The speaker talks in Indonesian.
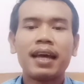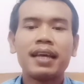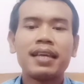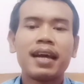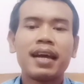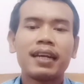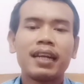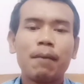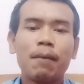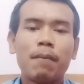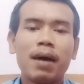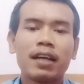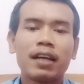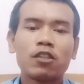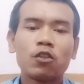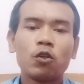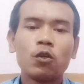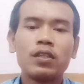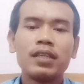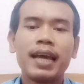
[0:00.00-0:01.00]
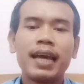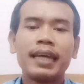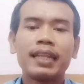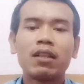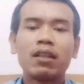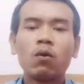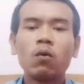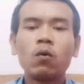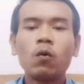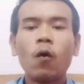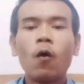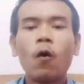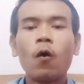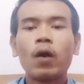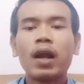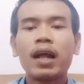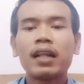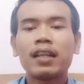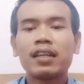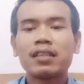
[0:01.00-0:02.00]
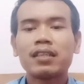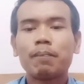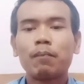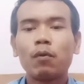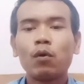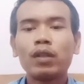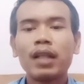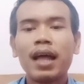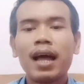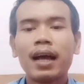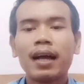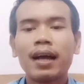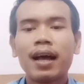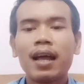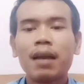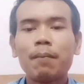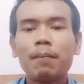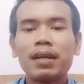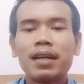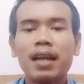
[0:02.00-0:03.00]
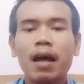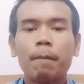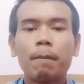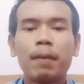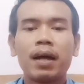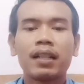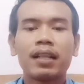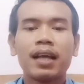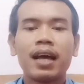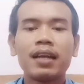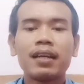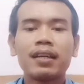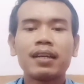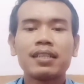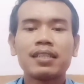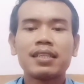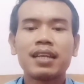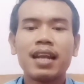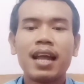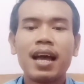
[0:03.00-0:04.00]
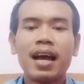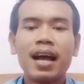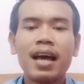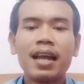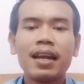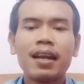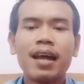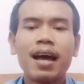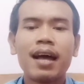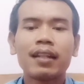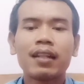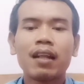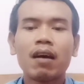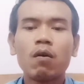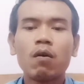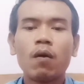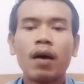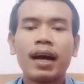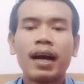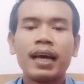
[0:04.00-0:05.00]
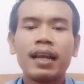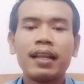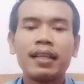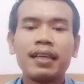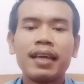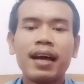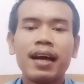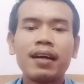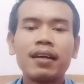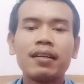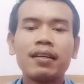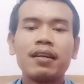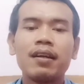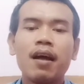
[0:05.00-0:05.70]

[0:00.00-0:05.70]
yang dimaksud yaitu orang tersebut akan mendapatkan kesenangan atau hal yang